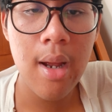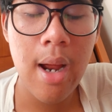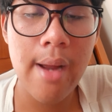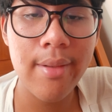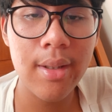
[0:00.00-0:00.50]

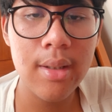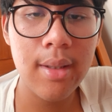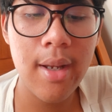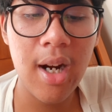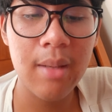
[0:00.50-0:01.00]
Hari ini
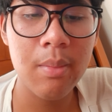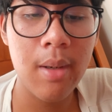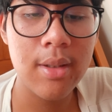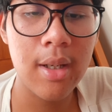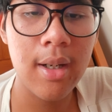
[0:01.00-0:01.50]
saya akan
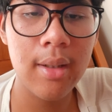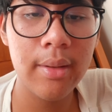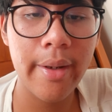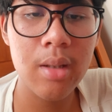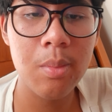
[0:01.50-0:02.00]
membacakan
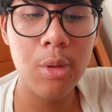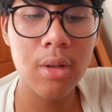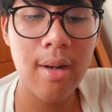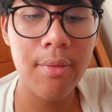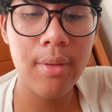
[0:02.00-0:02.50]
teks
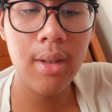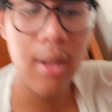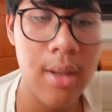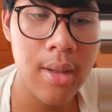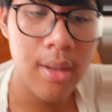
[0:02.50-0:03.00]
biografi
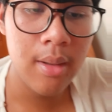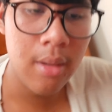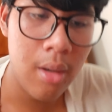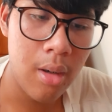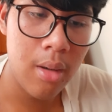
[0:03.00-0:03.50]

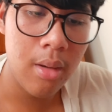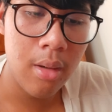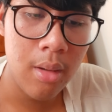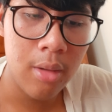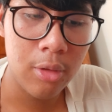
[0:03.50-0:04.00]

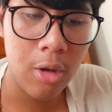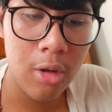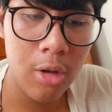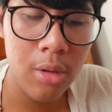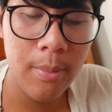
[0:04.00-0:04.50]

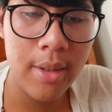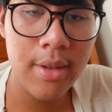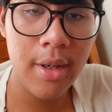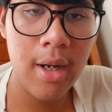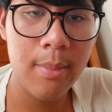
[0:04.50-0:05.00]
tokoh
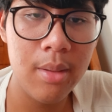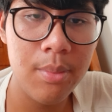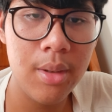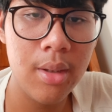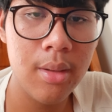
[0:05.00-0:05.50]
B.J.
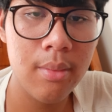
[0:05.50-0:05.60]
Habibie